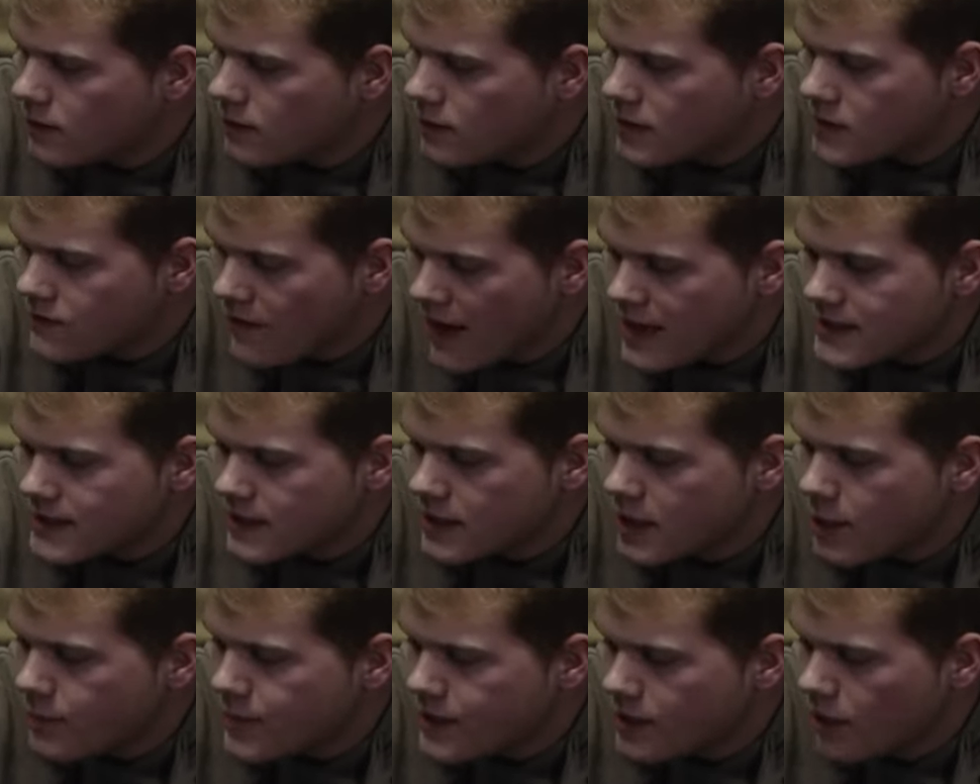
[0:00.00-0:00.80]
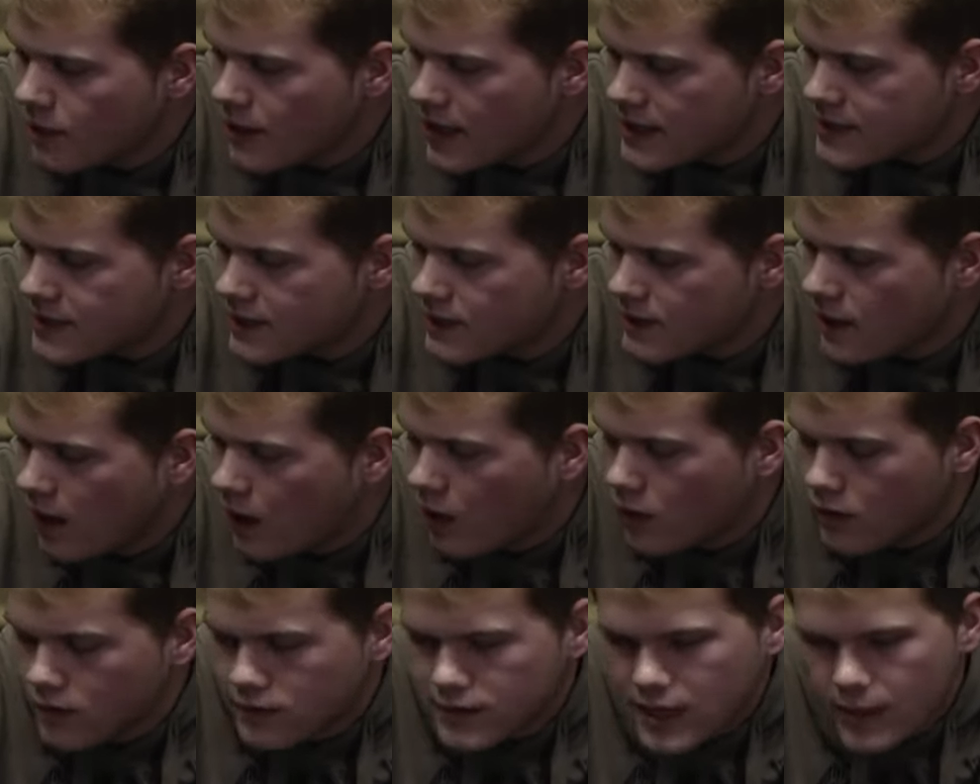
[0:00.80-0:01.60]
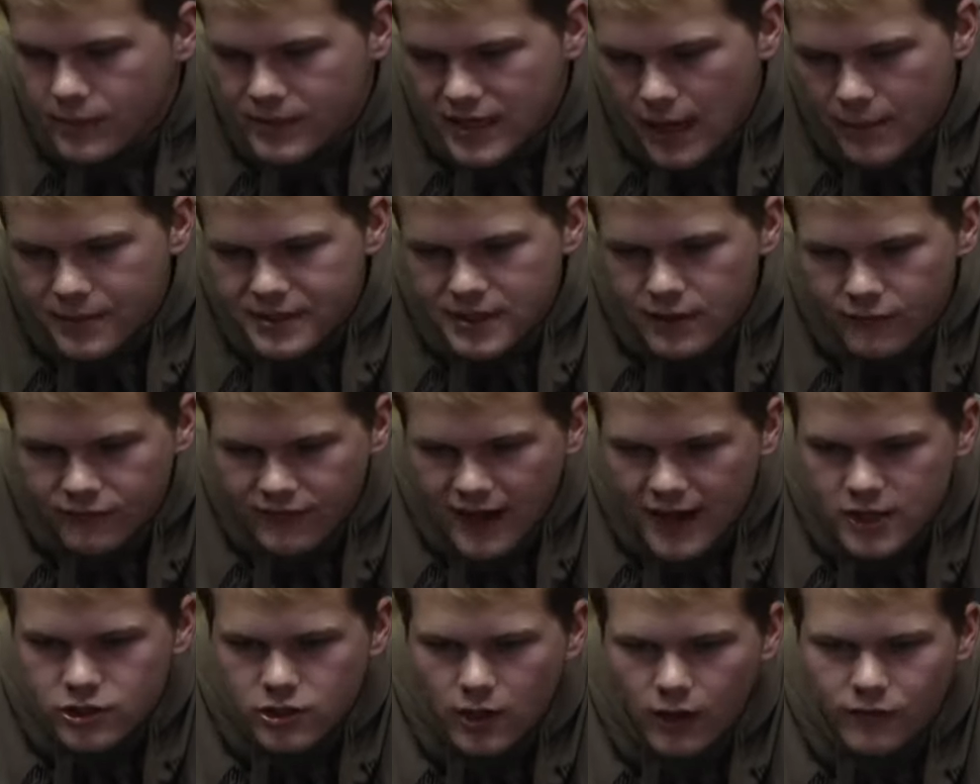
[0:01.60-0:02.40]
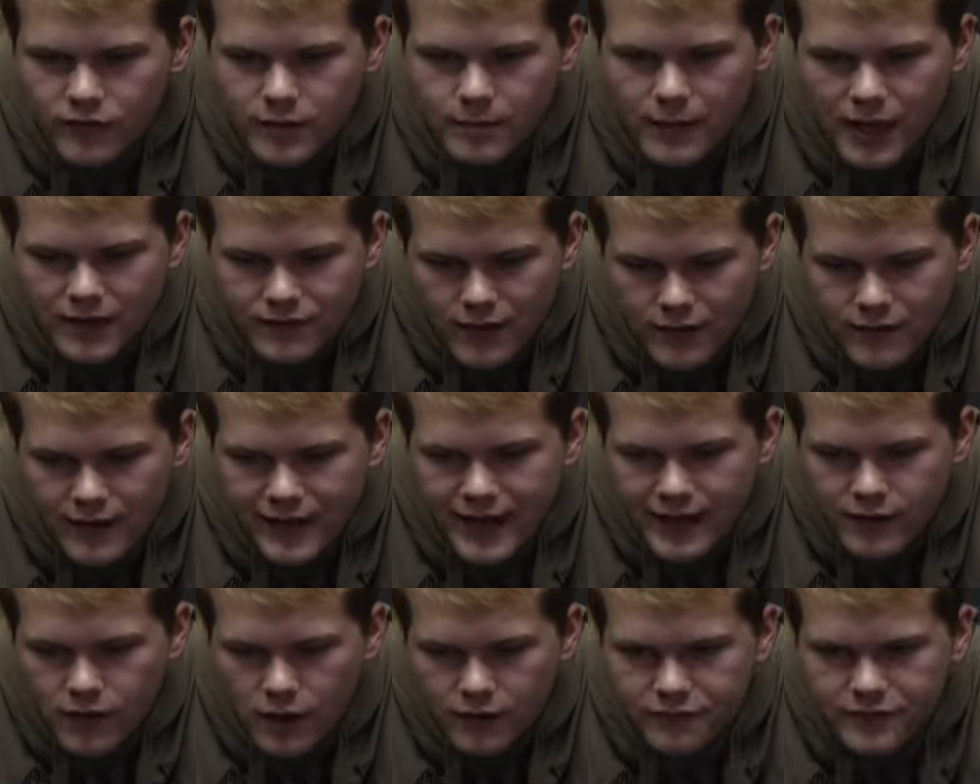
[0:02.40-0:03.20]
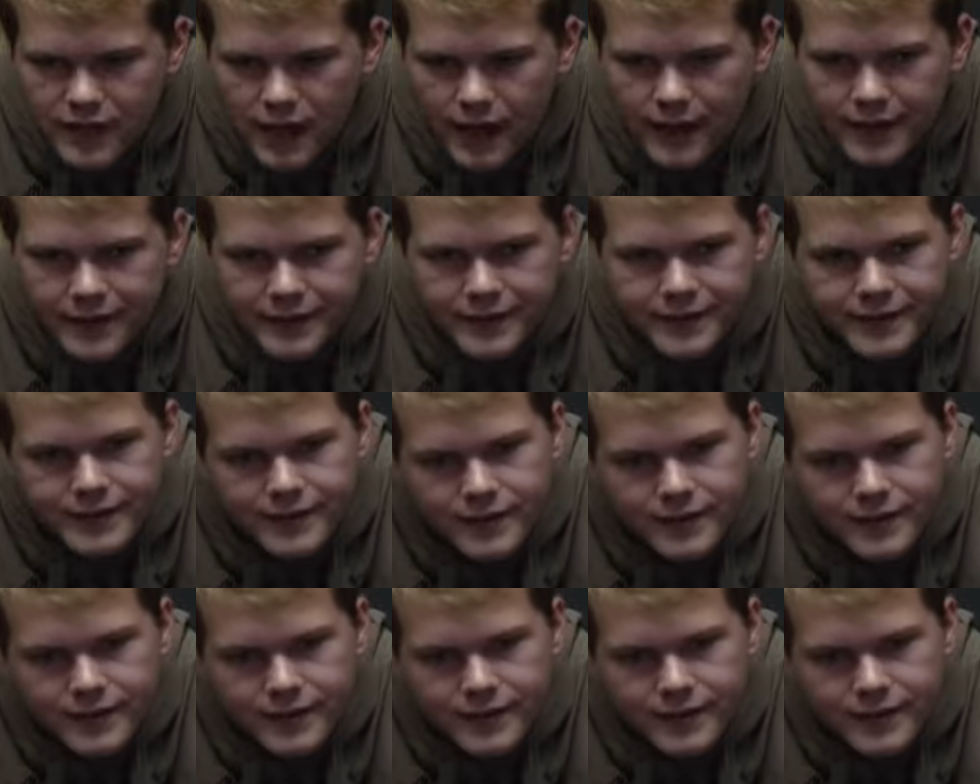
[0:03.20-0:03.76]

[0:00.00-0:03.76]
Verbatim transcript: das weiß ich nämlich noch ganz genau. Damit habe ich eine Flasche aufgemacht, weil wir keinen Öffner hatten.